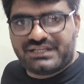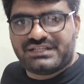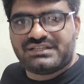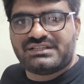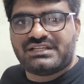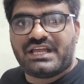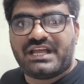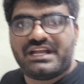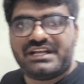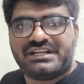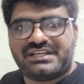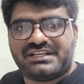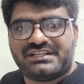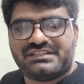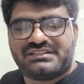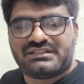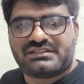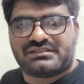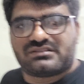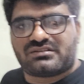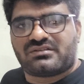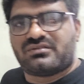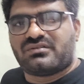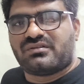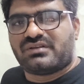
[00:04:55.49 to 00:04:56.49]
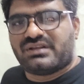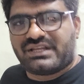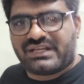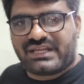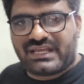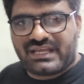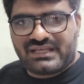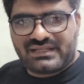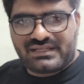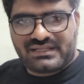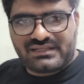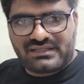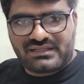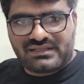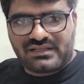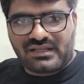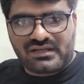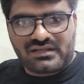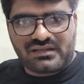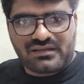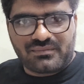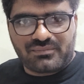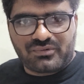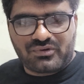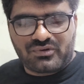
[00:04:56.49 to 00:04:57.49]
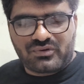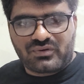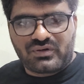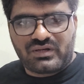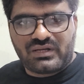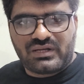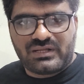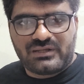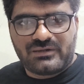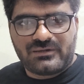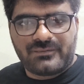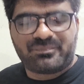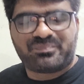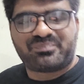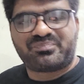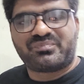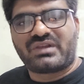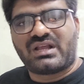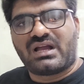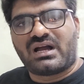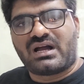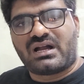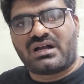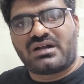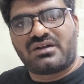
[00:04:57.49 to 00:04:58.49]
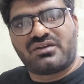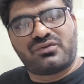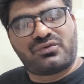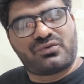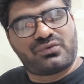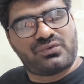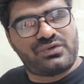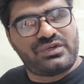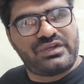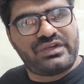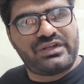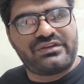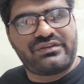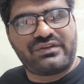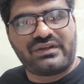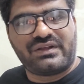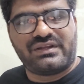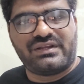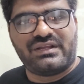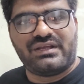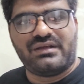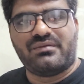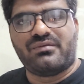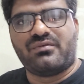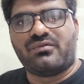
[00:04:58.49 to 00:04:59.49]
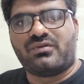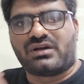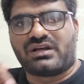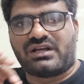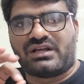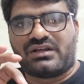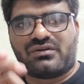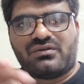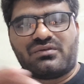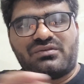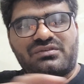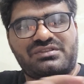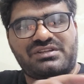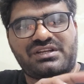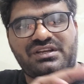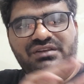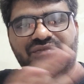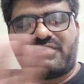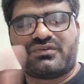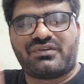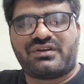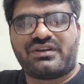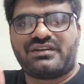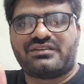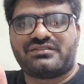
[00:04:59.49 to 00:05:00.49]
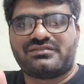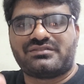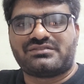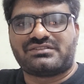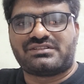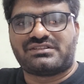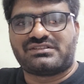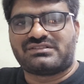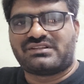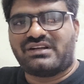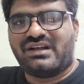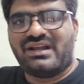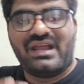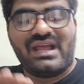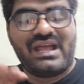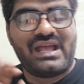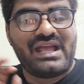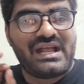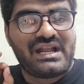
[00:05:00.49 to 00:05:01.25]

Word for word: ఇన్ ఎయిట్ ఇంచెస్లో ఇంకేదైతే దరిదాపుల్లో కూడా లేదు అండ్ టూ ఇయర్స్ అయింది ఒక ఇంకొక త్రీ ఫోర్ ఇయర్స్ వచ్చినా సరే